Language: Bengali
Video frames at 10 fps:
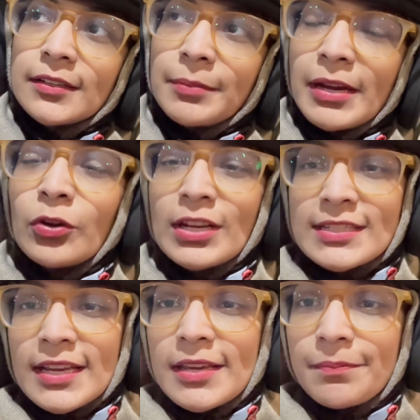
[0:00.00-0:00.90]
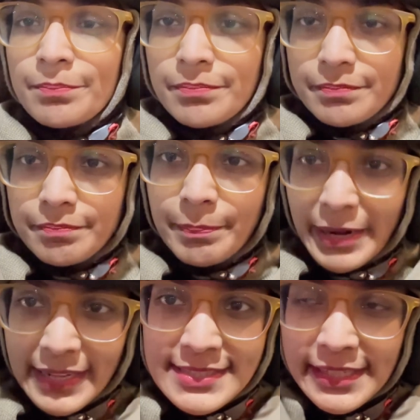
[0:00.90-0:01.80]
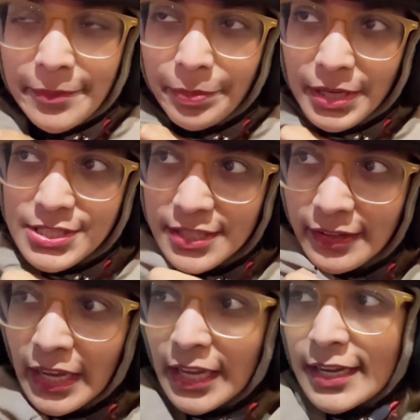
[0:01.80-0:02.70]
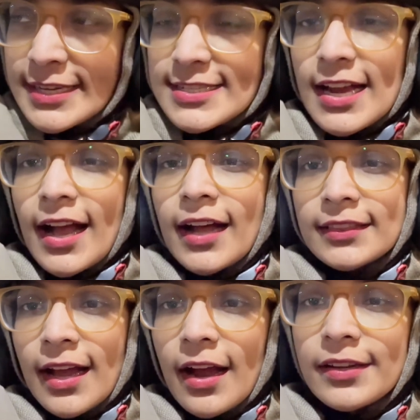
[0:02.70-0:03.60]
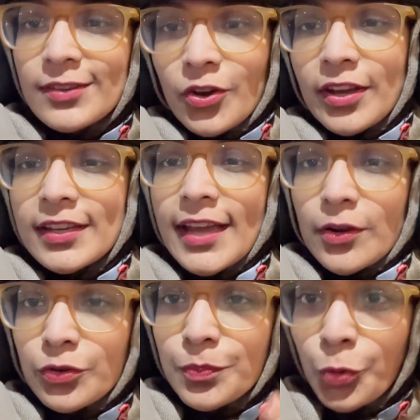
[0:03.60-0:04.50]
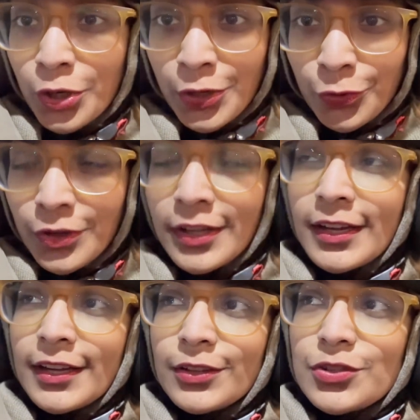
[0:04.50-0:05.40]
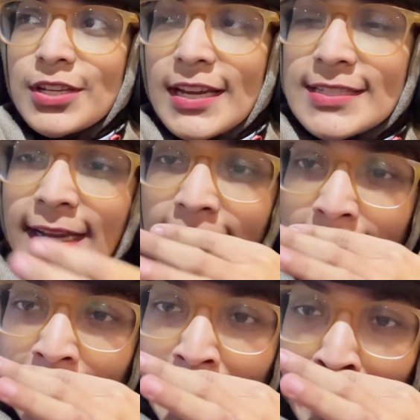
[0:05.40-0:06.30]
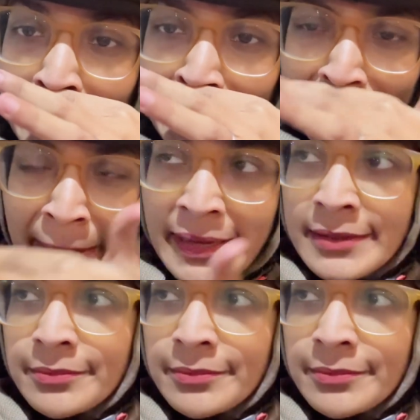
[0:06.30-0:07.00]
মানে অনেকটাই বেড়েছে টেম্পারেচার সাত আট নয় এখন পনেরো তো সেই জায়গাটাই অনেকটাই